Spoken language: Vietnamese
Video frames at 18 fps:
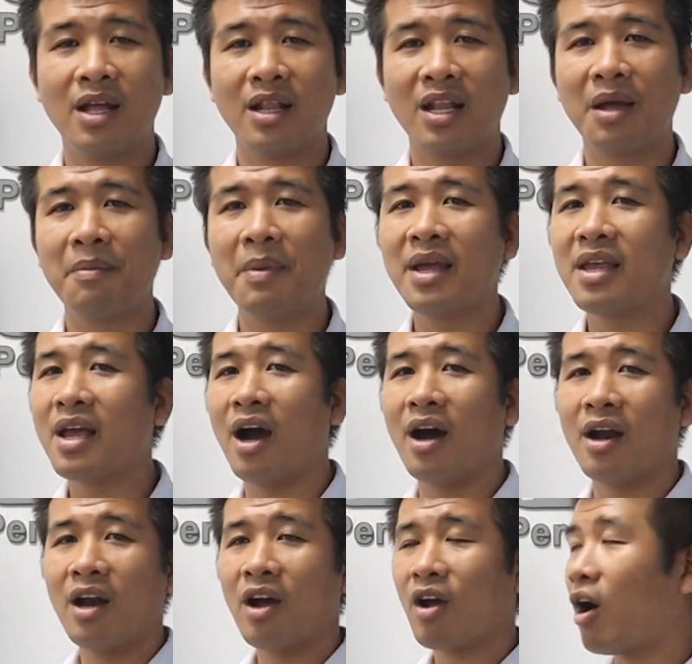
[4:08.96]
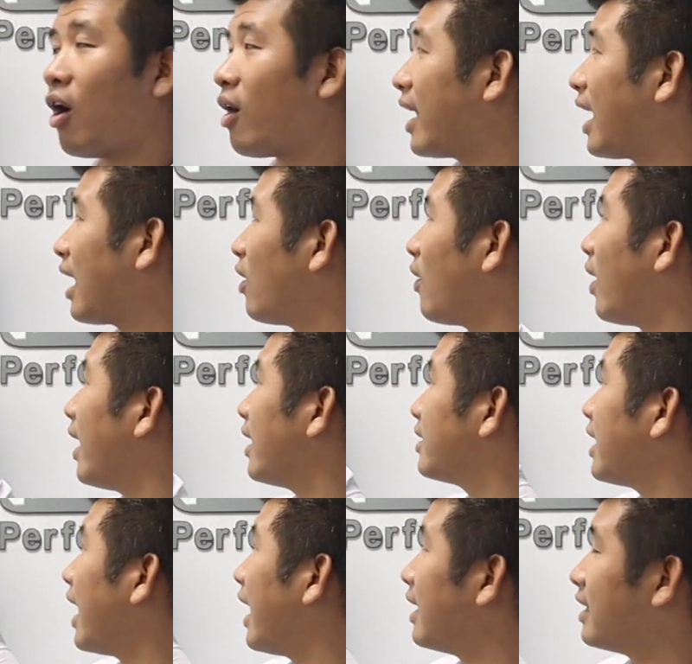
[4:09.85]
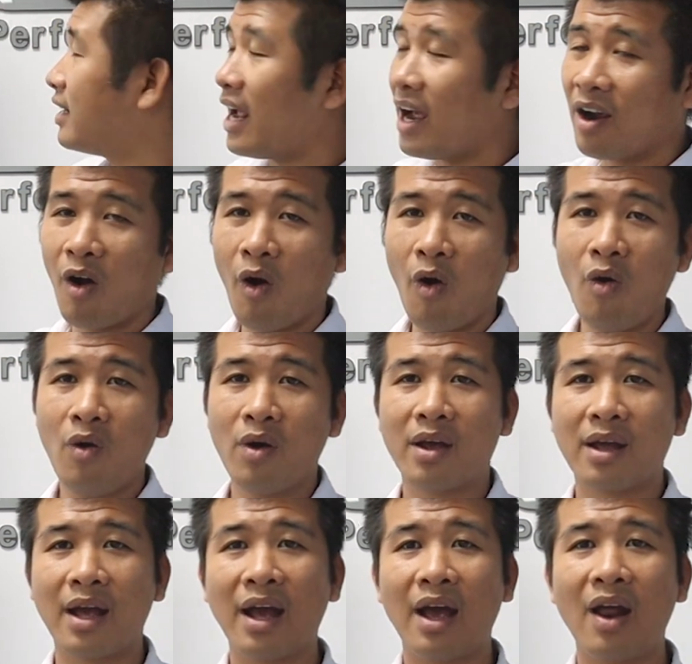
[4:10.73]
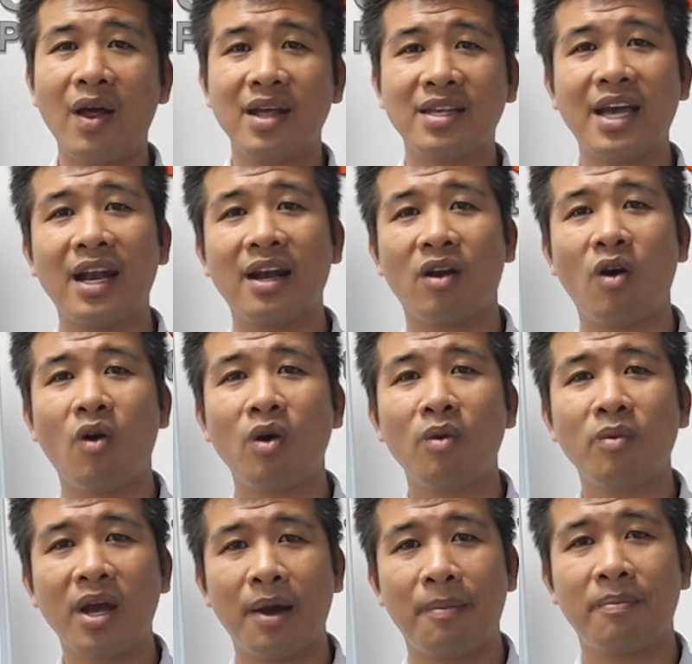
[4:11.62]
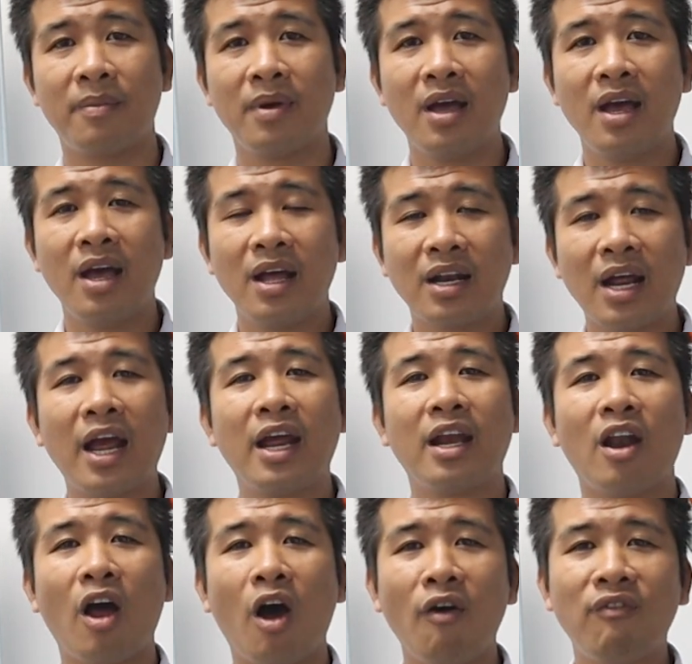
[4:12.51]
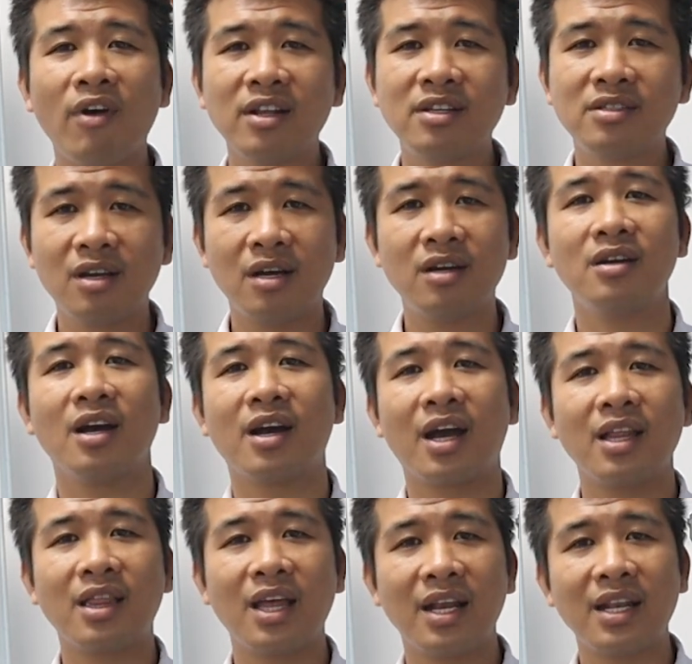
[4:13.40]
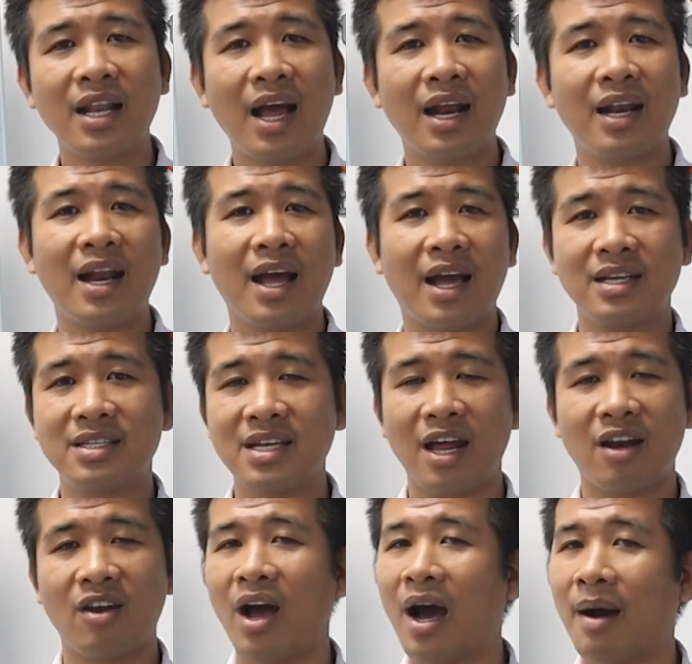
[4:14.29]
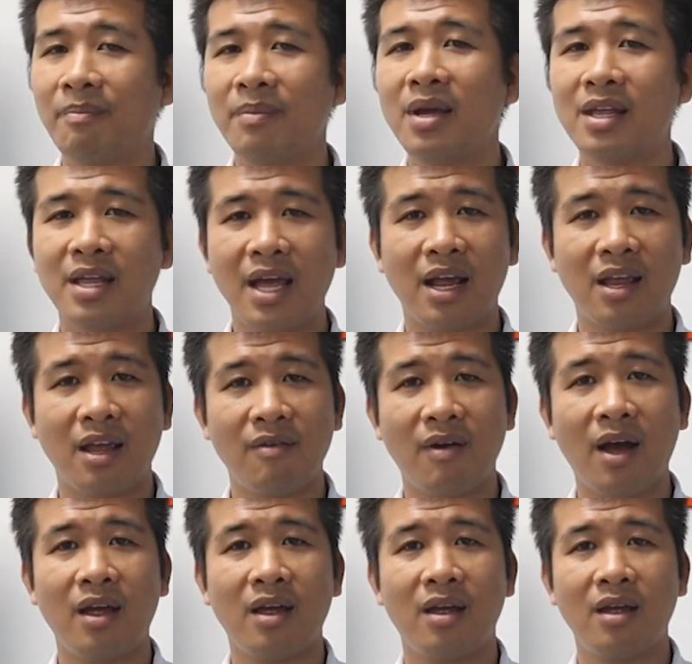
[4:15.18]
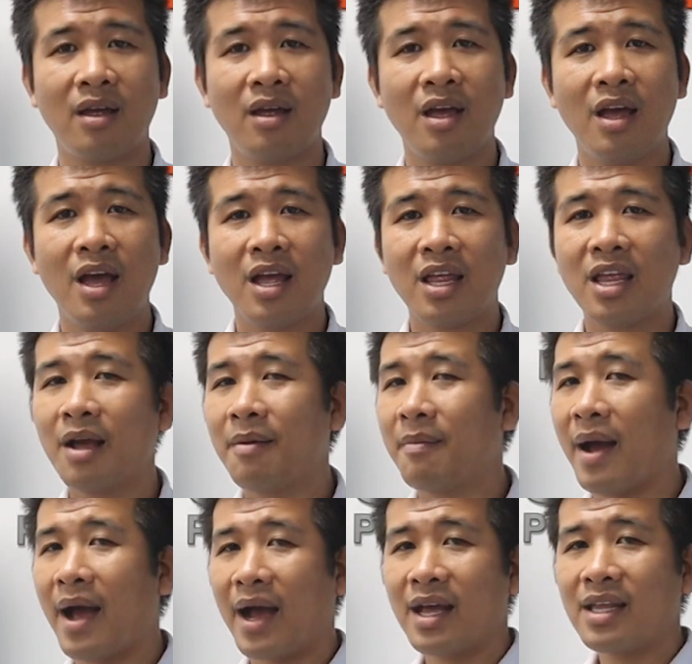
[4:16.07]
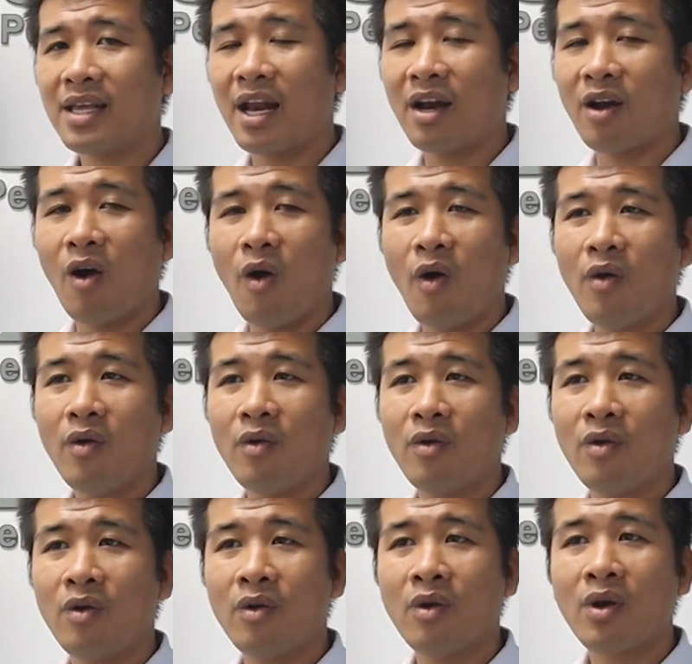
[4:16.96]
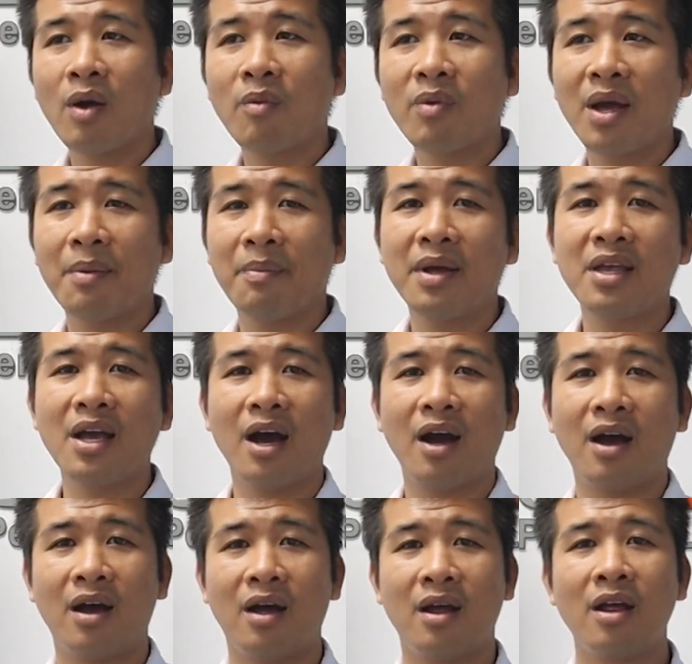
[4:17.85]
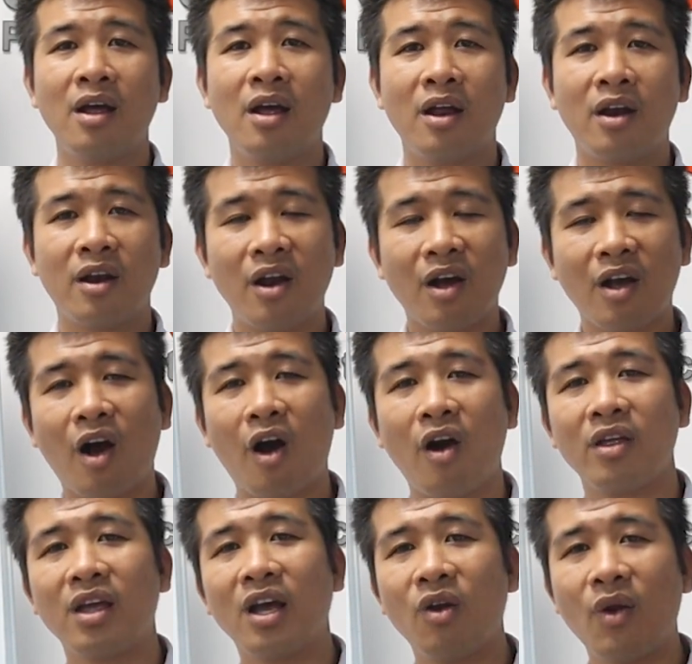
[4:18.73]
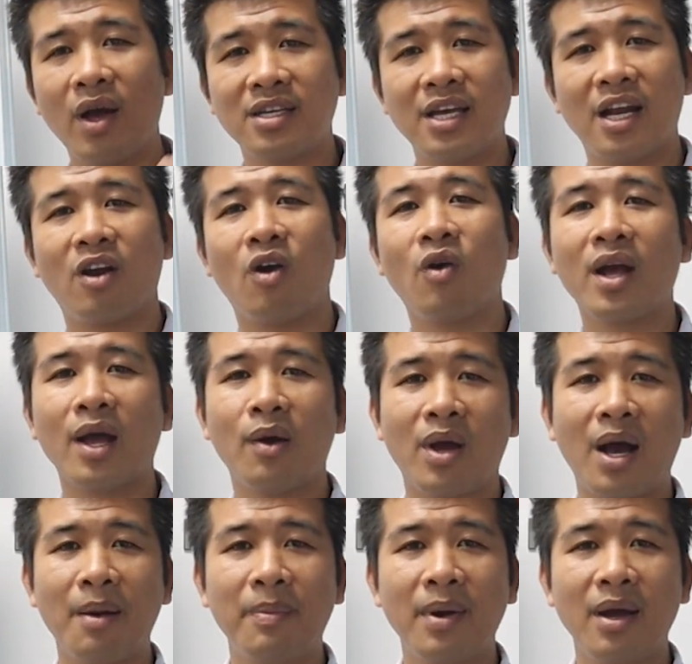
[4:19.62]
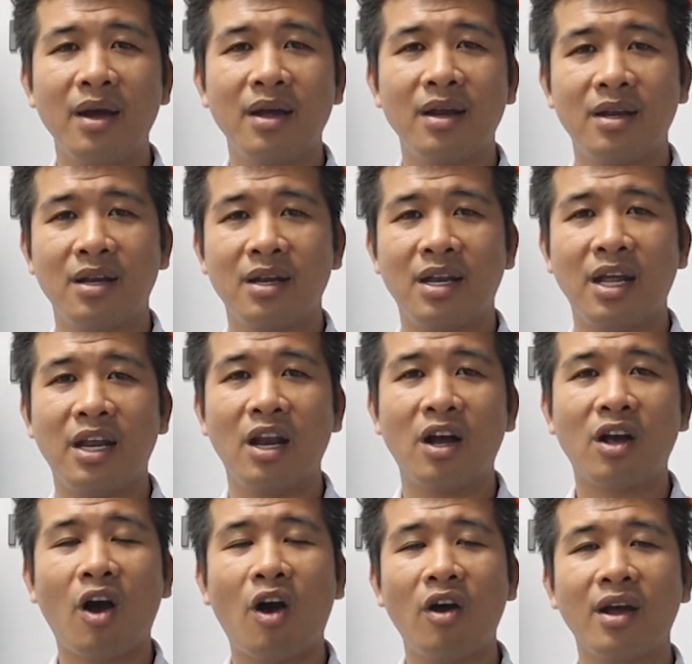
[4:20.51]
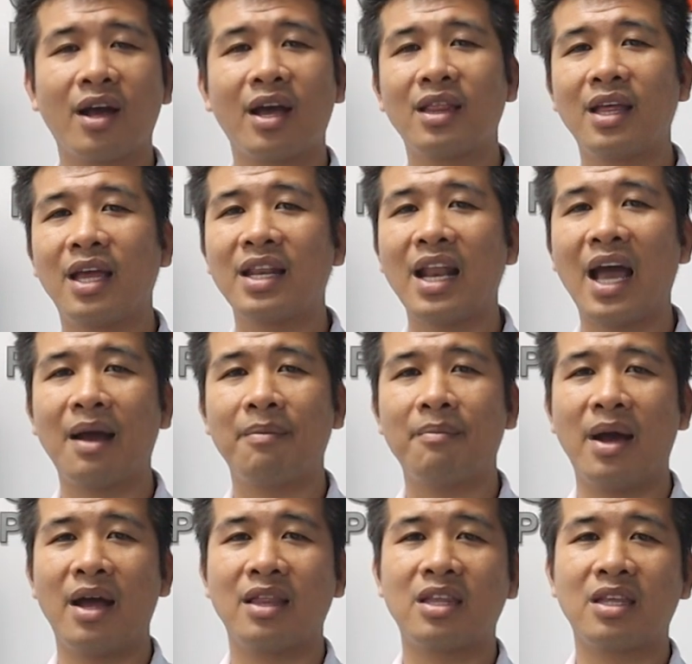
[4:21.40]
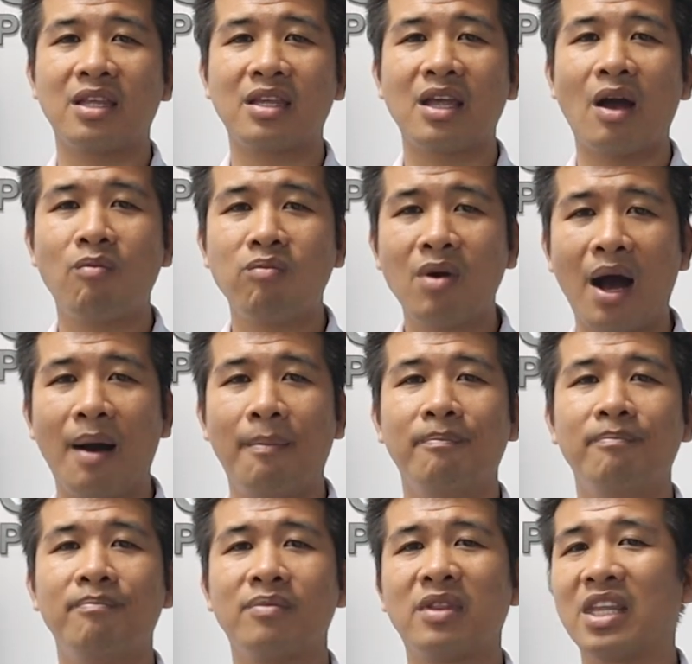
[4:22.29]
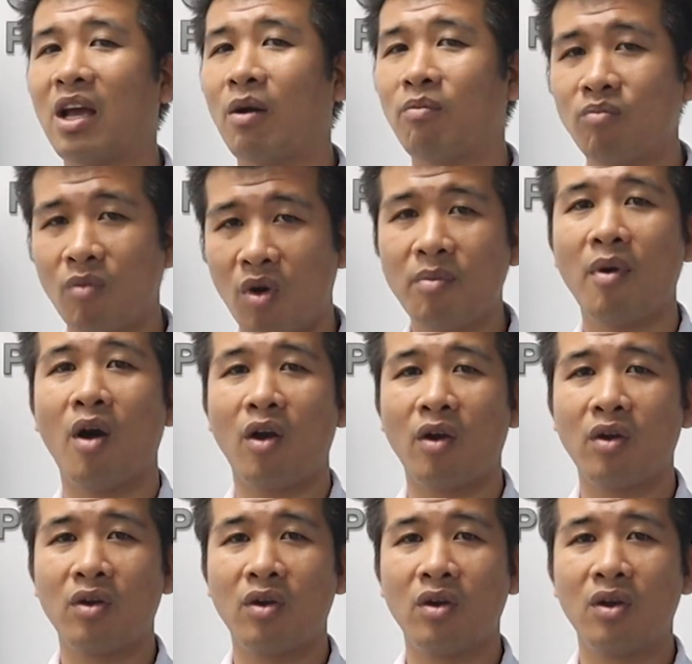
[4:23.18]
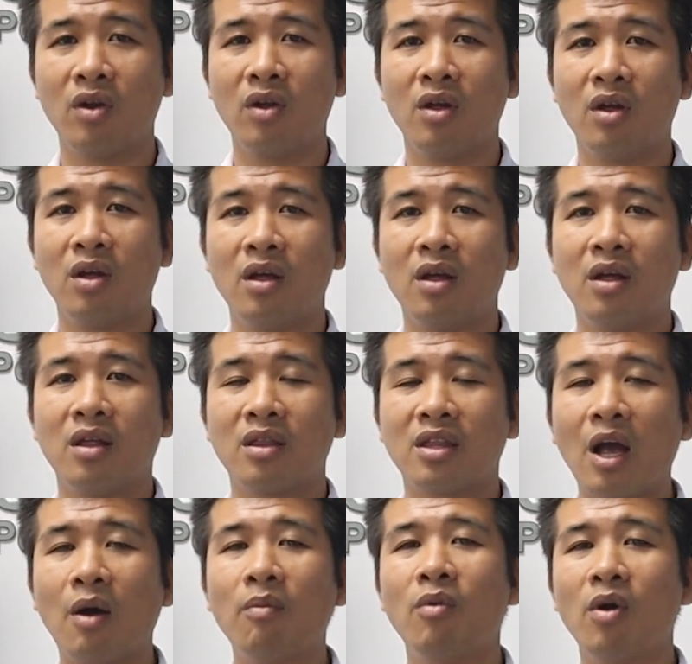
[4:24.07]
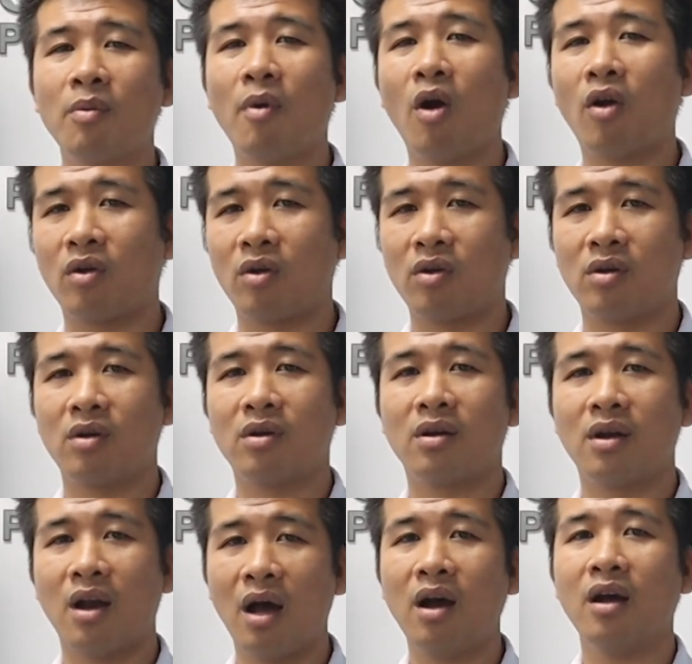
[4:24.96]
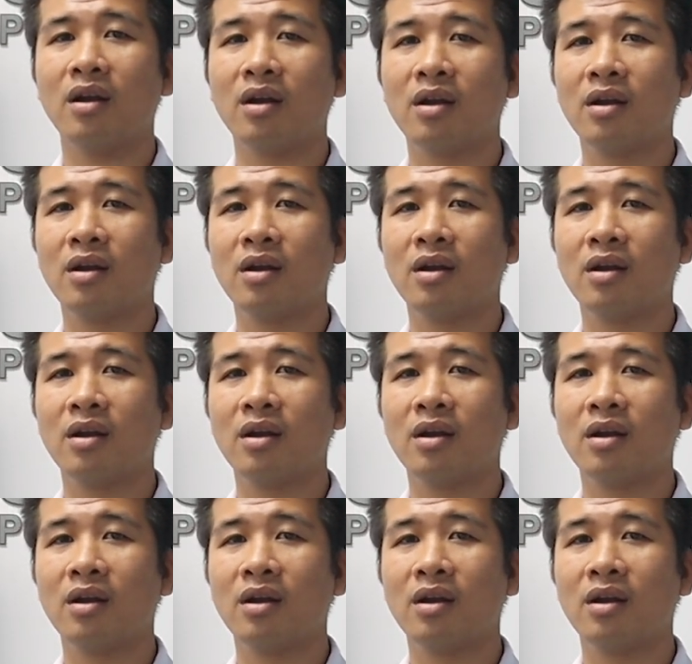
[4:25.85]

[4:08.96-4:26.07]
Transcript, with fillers: Thì bây giờ nó có các loại sàn giả gỗ, các loại sàn gỗ công nghiệp thì nó vẫn giữ được cái tính năng là cái sàn nó ấm y chang như vậy. Nhưng mà cái sàn gỗ công nghiệp bây giờ nó có những cái loại sàn gỗ cao cấp á, thì nó có được cái tính năng mà chống ẩm, chống mối mọt, đó.